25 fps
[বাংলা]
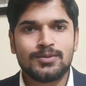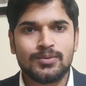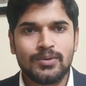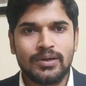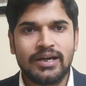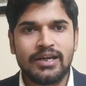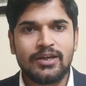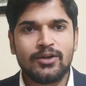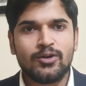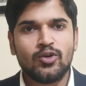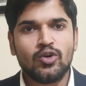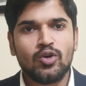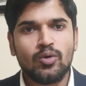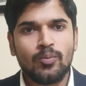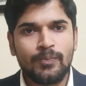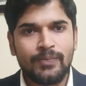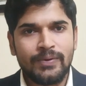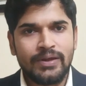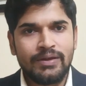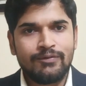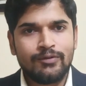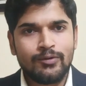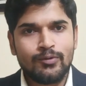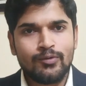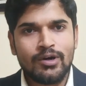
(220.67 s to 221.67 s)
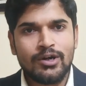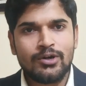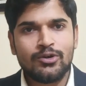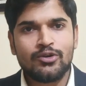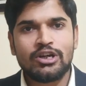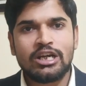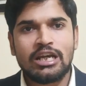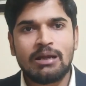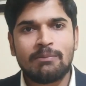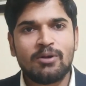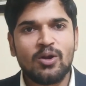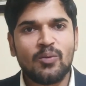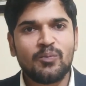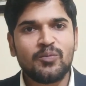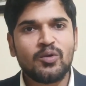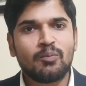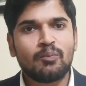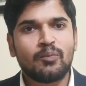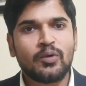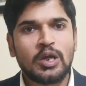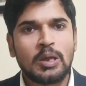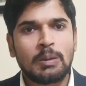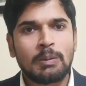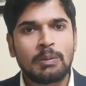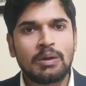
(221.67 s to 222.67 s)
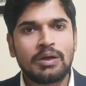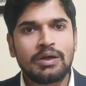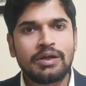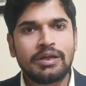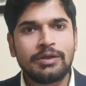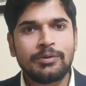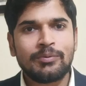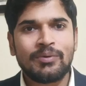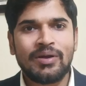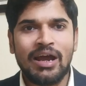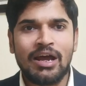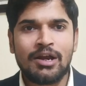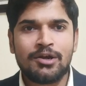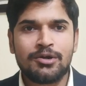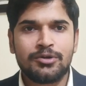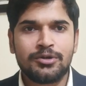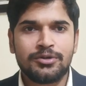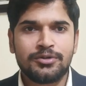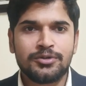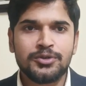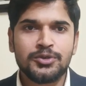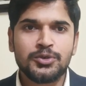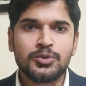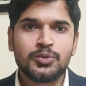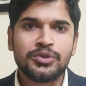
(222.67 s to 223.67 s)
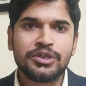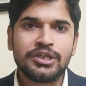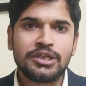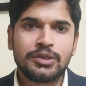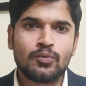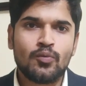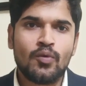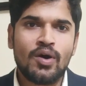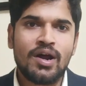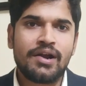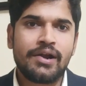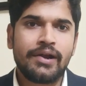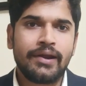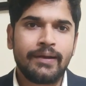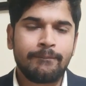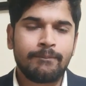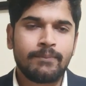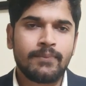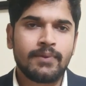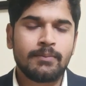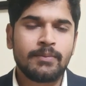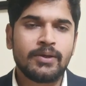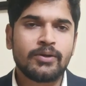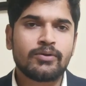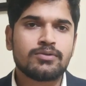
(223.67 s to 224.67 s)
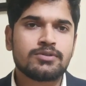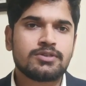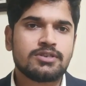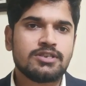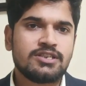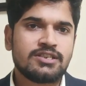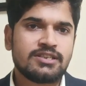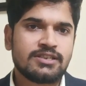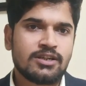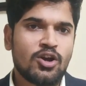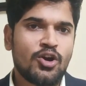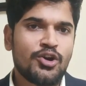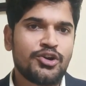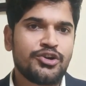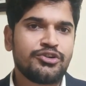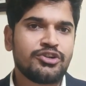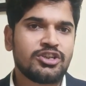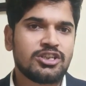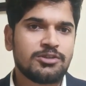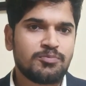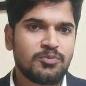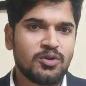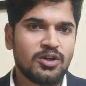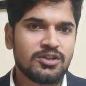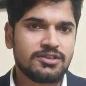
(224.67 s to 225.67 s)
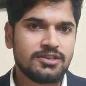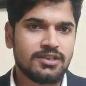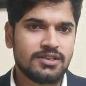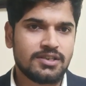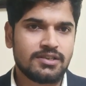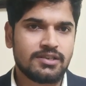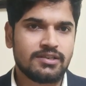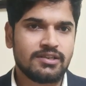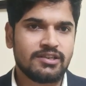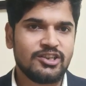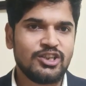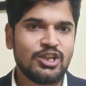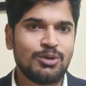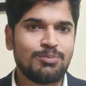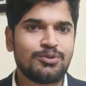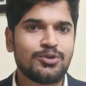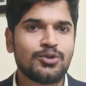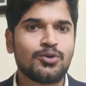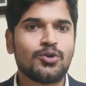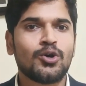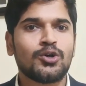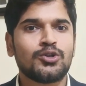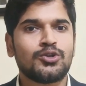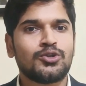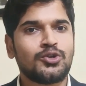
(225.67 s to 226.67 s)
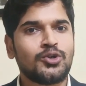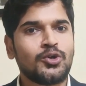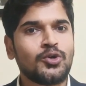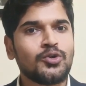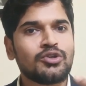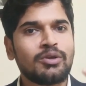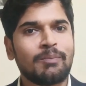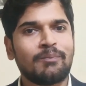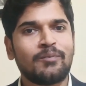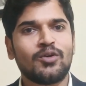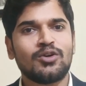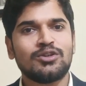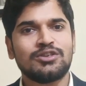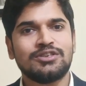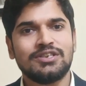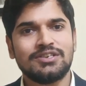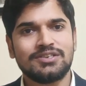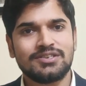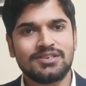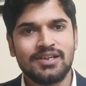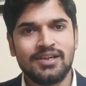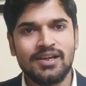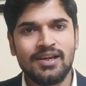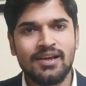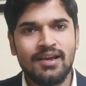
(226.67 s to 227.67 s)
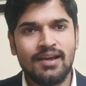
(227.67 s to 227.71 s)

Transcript: সো আই হোপ ইফ ইউ ওয়ান্ট টু ডেভেলপ ইউর বকিবলারি ইউ can't ডু ইট ওয়ান ডে বিকজ ইটস এ কন্টিনিউস প্রসেস ইউ হ্যাভ টু গো through দ্য প্রসেস